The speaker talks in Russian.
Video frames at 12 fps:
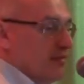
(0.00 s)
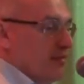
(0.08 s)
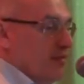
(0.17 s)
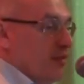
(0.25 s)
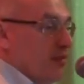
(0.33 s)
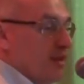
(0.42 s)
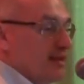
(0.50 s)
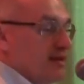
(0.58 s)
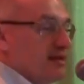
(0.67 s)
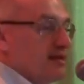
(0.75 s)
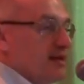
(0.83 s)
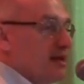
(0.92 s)
в
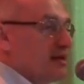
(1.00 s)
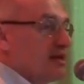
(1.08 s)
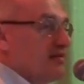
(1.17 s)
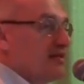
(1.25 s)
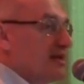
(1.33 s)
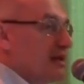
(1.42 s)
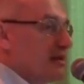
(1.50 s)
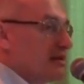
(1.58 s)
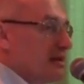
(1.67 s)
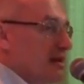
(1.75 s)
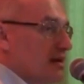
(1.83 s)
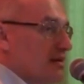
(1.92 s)
области сердца, не в
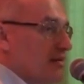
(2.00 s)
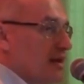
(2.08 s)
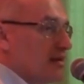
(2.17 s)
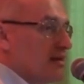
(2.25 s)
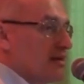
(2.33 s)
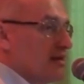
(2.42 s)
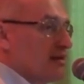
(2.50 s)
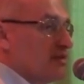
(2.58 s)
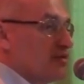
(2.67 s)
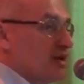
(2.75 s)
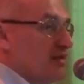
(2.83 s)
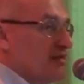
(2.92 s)
сердце, как говорят,
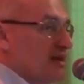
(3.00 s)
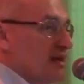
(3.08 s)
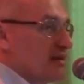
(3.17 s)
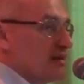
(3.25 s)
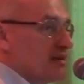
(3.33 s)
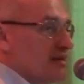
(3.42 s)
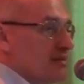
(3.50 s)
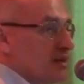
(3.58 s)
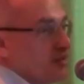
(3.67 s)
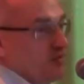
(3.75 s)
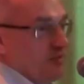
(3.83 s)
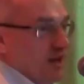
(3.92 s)
душа в сердце,
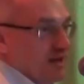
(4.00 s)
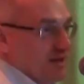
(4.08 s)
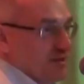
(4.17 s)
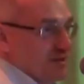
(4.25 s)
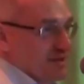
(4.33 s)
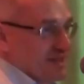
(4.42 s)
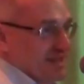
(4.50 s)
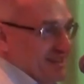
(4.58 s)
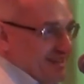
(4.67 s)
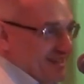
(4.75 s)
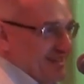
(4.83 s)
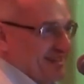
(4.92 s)
потом к пятке
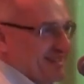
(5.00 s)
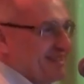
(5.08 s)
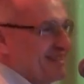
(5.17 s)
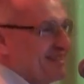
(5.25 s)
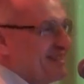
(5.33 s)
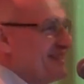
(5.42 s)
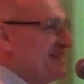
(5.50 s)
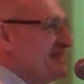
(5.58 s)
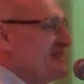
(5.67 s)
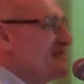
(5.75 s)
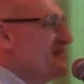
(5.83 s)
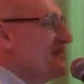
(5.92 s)
ушла.
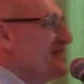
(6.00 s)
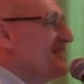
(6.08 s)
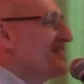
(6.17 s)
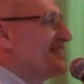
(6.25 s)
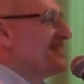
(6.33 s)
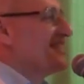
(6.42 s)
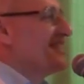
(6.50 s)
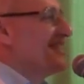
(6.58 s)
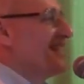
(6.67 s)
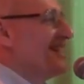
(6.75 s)
Нет,